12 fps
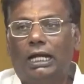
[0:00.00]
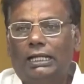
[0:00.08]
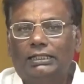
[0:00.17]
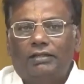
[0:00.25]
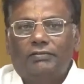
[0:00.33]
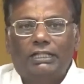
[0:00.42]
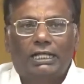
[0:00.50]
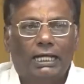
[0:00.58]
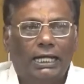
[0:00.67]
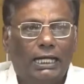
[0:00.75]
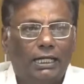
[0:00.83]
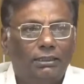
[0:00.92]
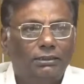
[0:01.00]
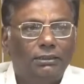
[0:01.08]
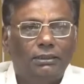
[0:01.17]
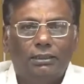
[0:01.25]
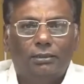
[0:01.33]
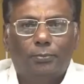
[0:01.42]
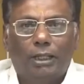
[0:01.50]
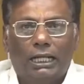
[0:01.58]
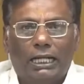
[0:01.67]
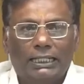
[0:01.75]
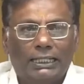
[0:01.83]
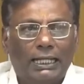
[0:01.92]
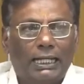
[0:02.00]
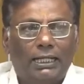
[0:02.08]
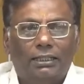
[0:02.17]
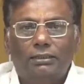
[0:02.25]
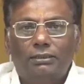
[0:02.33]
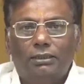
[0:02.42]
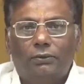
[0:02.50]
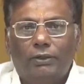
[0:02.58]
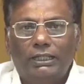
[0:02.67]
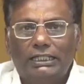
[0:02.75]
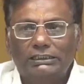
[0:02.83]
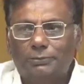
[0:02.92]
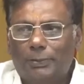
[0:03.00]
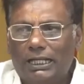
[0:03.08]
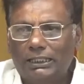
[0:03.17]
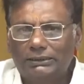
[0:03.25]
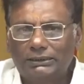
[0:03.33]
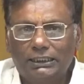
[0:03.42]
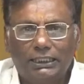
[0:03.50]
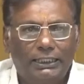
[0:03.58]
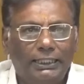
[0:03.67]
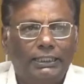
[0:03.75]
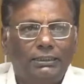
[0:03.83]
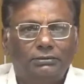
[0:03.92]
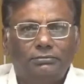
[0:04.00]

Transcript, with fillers: అదేవిధంగా మా అక్క వైఎస్ భారతిరెడ్డి